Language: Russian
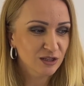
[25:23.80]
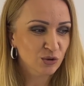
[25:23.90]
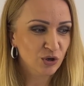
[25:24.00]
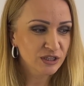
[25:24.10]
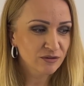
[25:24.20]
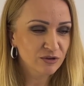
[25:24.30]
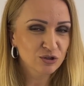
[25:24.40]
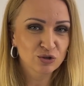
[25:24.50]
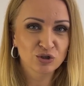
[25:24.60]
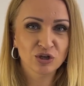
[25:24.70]
Но эта вещь
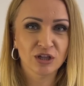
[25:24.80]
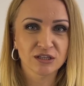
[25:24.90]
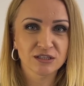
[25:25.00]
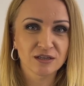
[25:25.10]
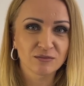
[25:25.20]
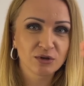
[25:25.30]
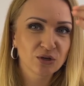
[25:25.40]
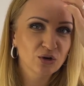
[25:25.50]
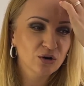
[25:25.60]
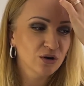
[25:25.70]
очень классная, мы
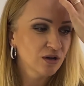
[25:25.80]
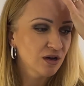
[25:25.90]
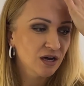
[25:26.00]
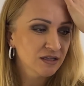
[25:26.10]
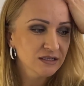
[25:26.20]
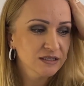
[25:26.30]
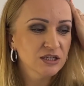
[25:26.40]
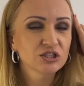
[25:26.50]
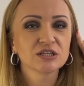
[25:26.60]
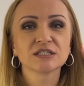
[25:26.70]
ее
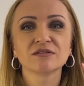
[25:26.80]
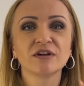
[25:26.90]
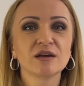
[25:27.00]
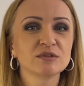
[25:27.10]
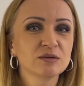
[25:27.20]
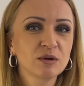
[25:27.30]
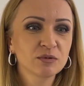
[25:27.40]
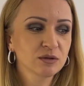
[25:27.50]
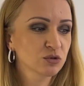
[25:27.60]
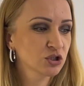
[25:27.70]
однозначно оставляем себе,
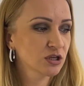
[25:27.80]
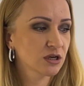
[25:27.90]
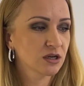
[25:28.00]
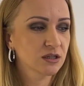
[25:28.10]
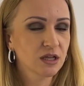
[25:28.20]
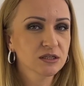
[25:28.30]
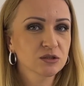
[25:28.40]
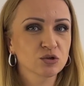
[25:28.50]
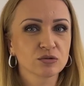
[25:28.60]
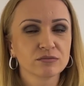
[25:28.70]
потому что нас
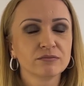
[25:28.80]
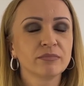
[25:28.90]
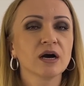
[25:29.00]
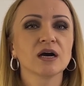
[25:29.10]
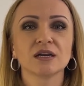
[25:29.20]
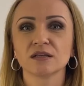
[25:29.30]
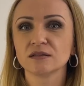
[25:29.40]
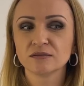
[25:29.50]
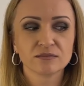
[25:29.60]
он покорил,